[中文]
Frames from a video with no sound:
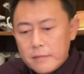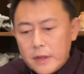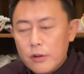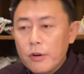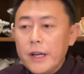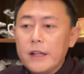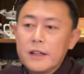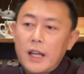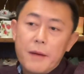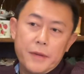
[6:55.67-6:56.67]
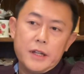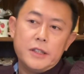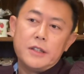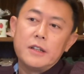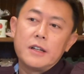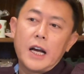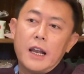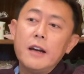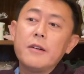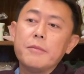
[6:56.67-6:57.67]
所以呢，他们那儿疫情看
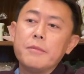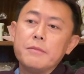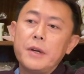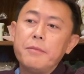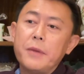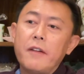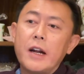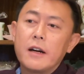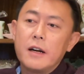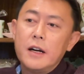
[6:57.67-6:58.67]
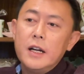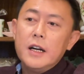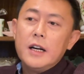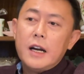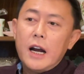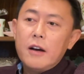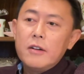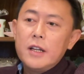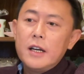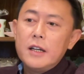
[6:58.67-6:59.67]
来是没没完事儿。然
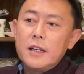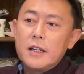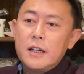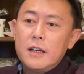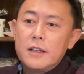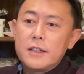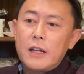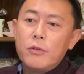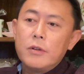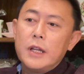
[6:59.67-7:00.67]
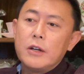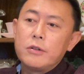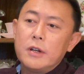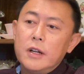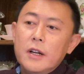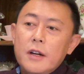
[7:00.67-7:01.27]
后呢，这个山东呢说，